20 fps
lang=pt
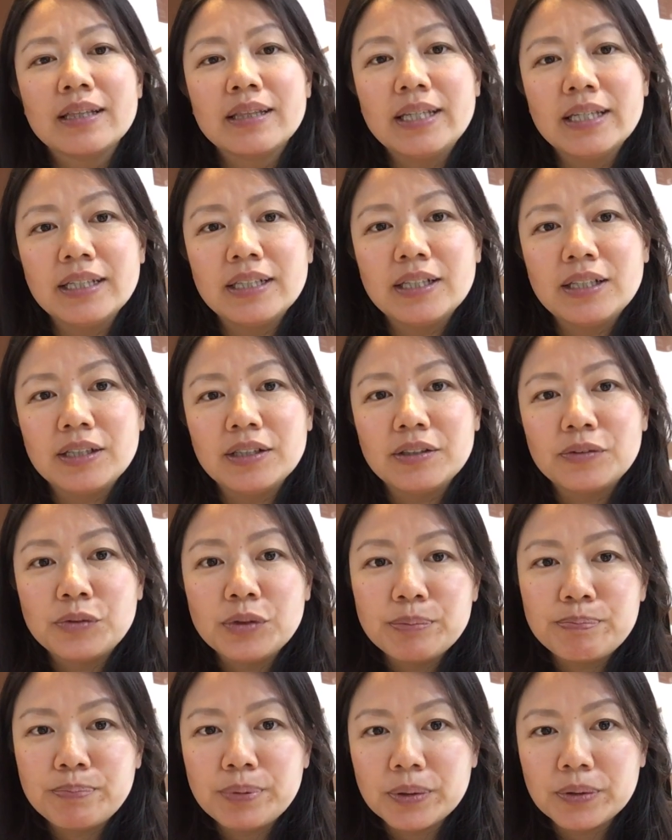The
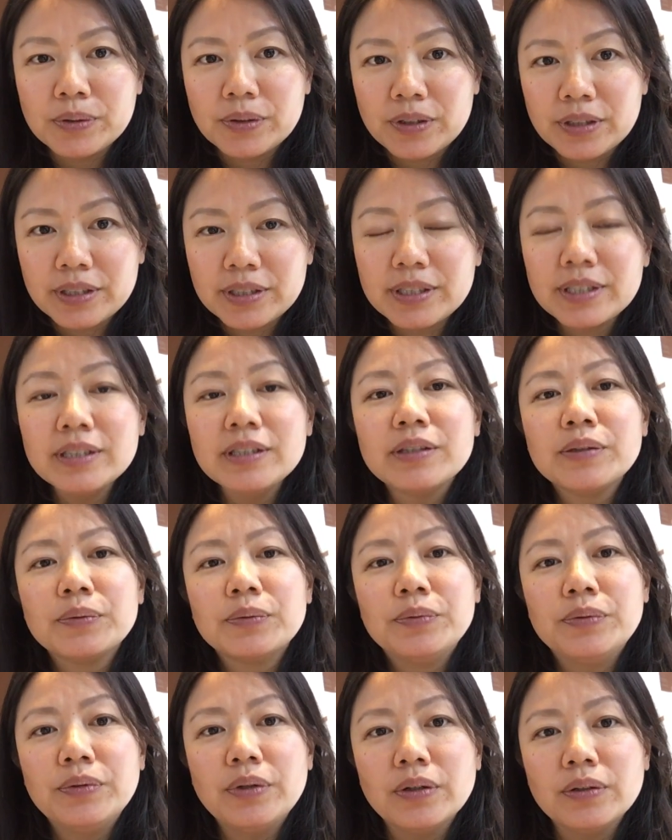reporter
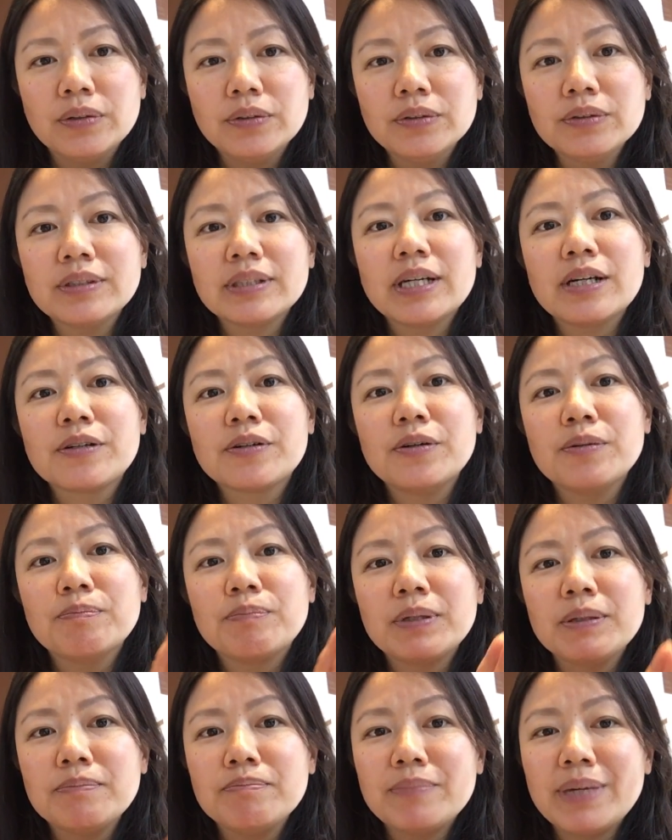wrote a
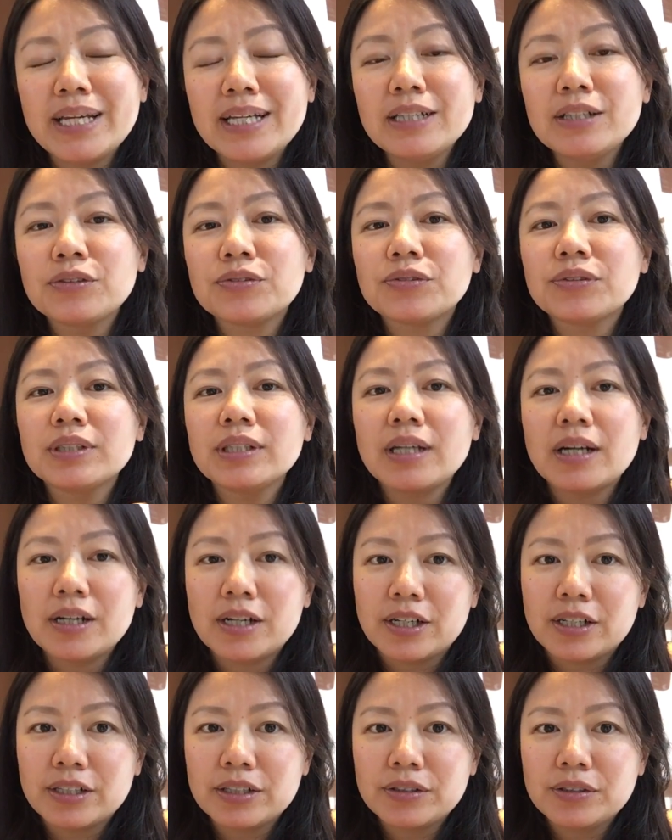complimentary
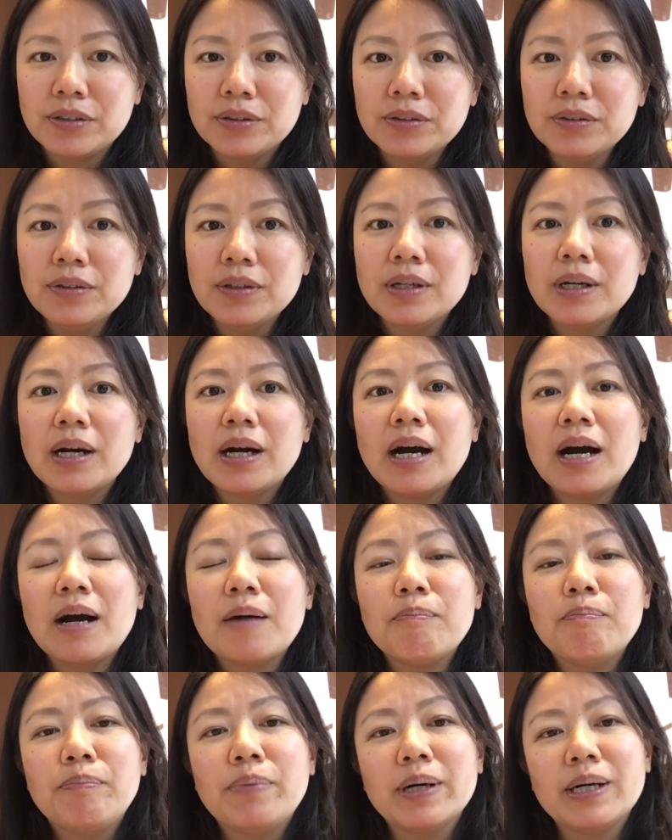article
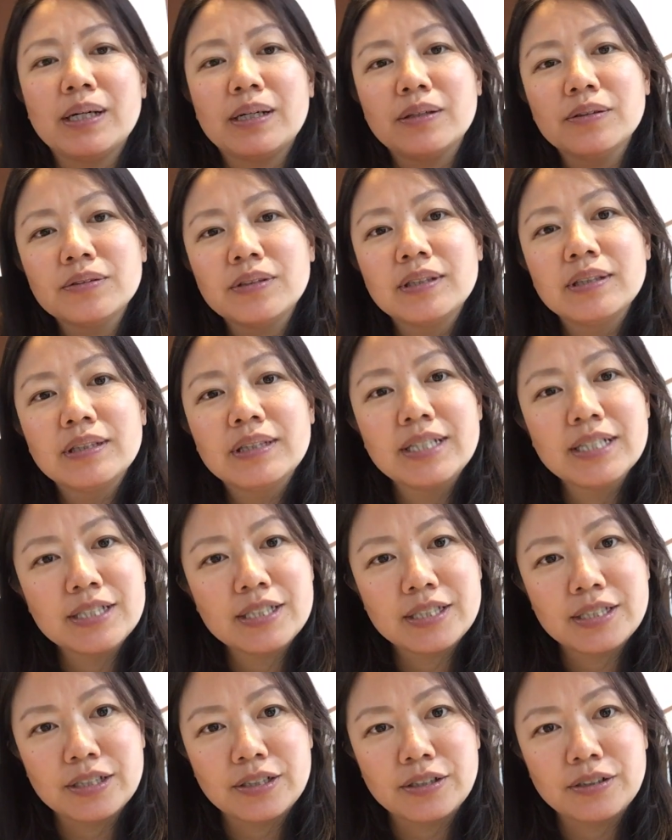about the
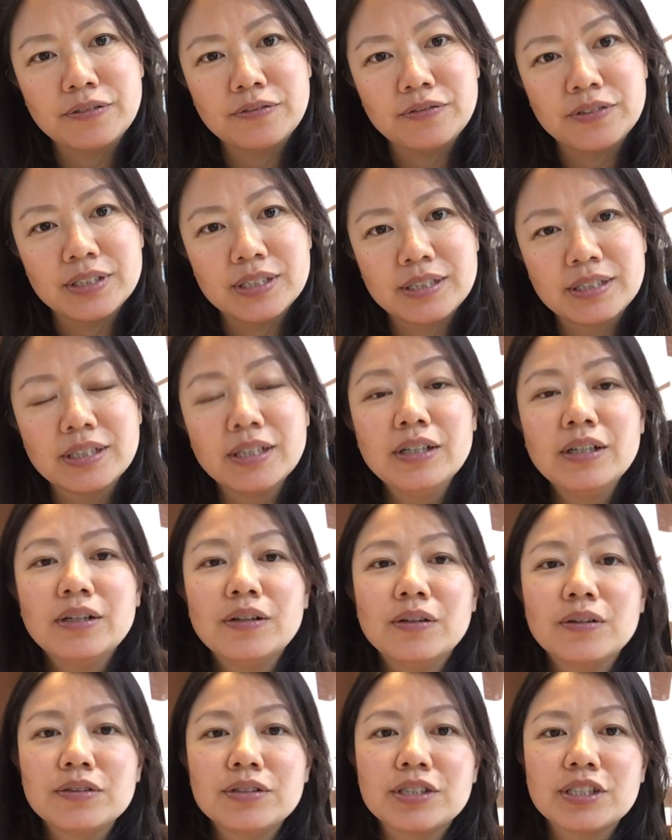service.
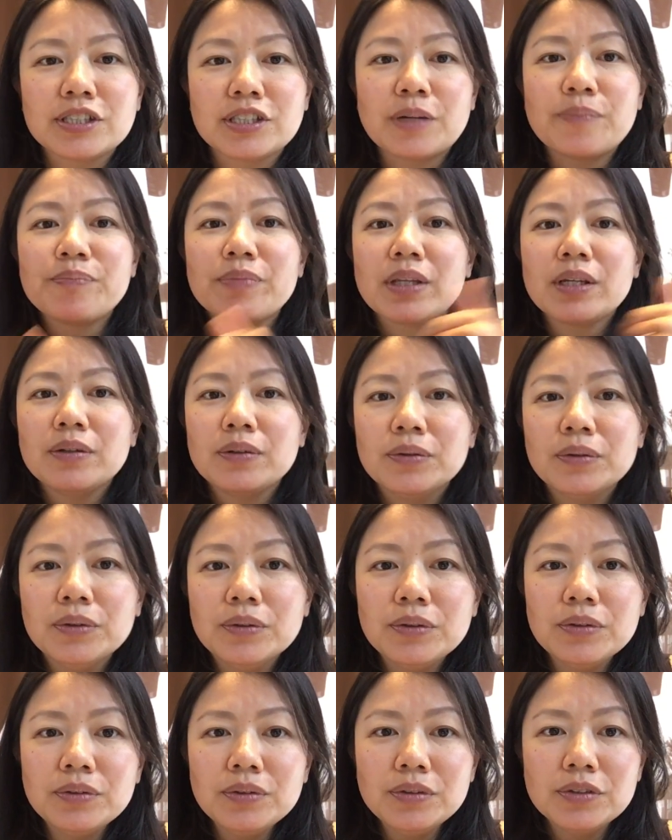Ou seja,
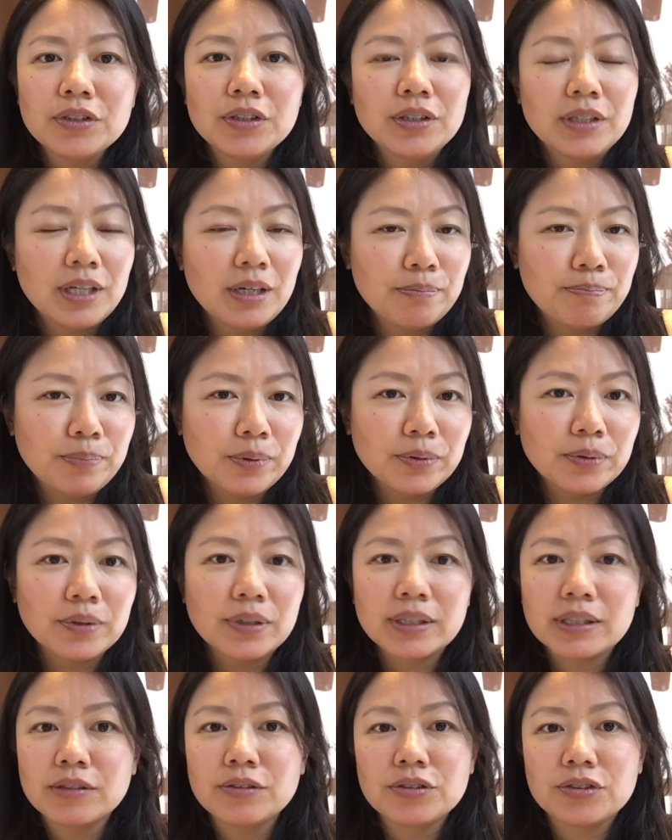o
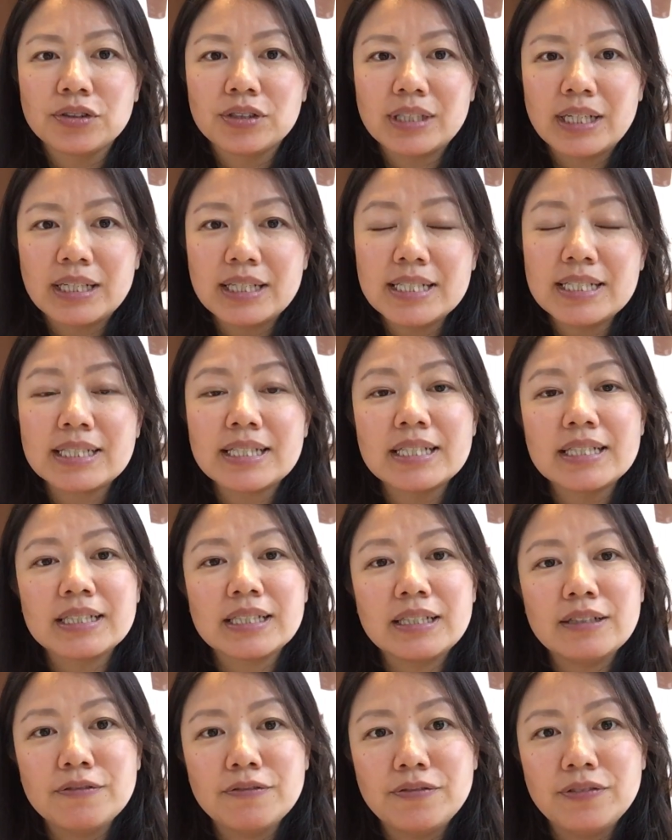repórter ou jornalista
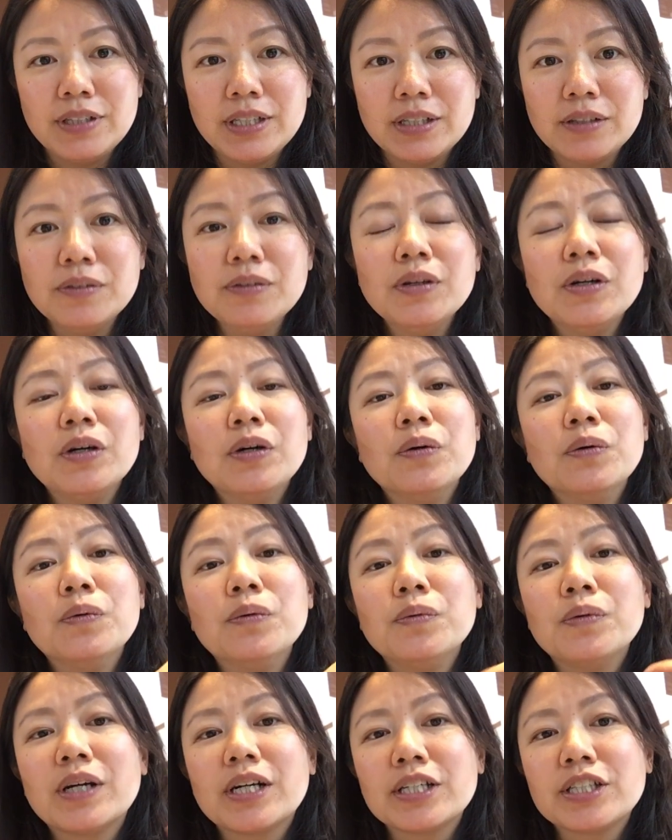escreveu
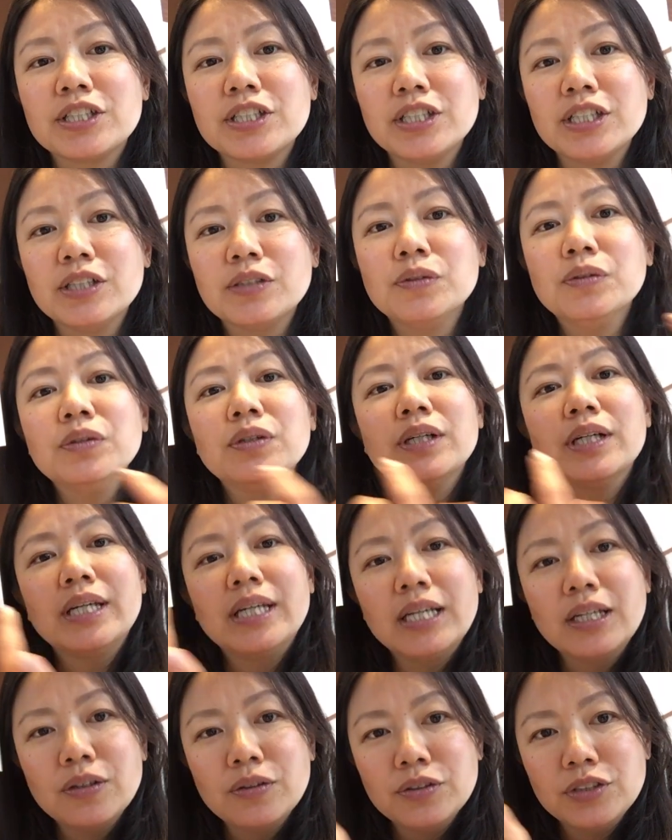um artigo
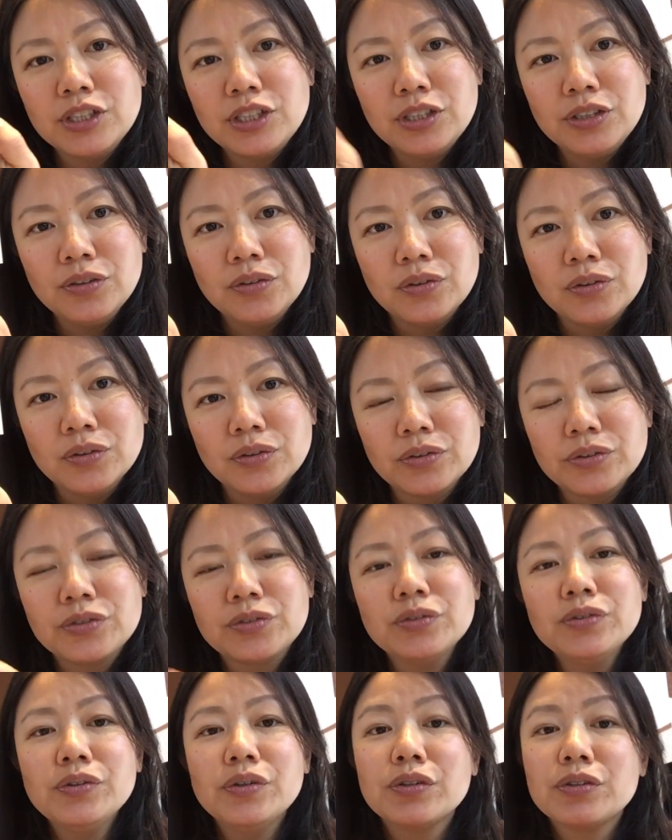
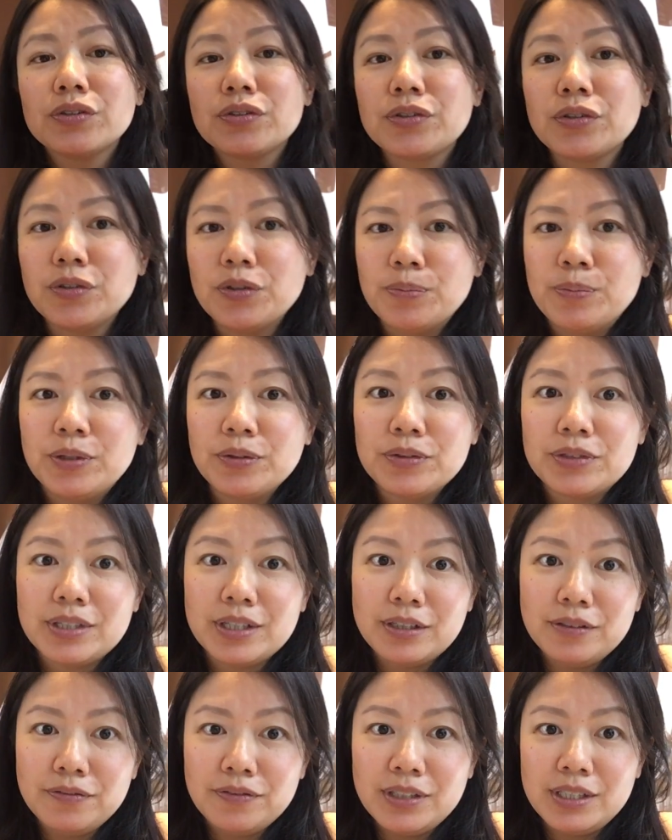elogioso sobre o
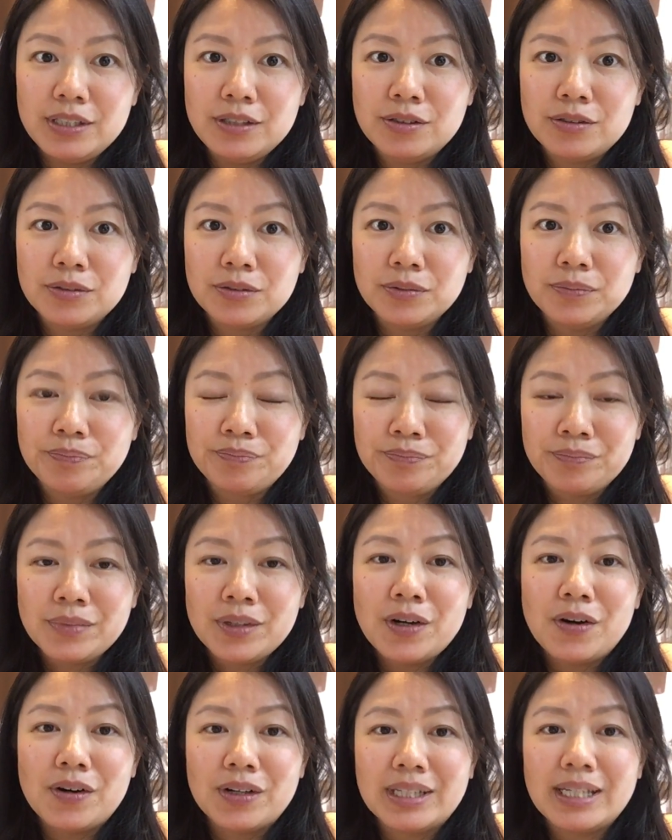serviço,
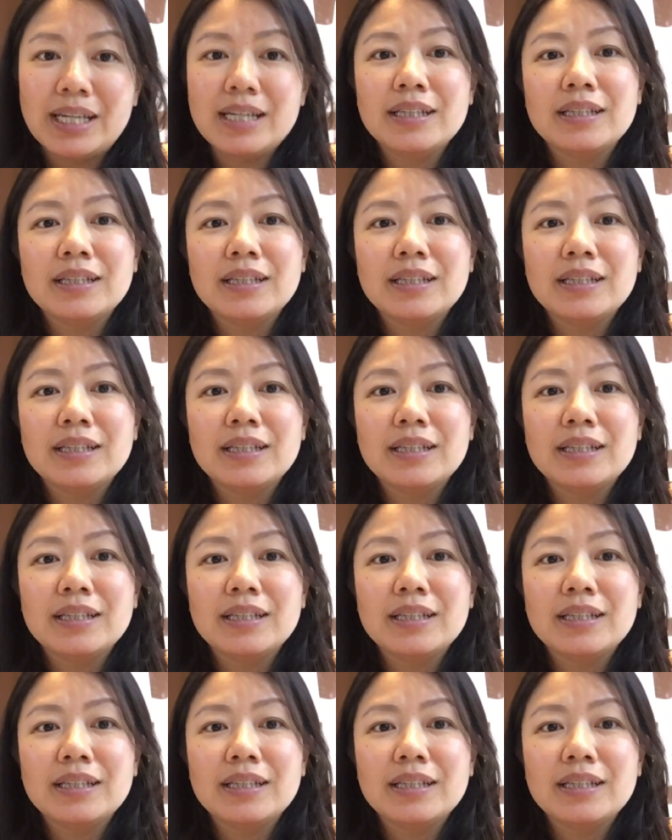ok?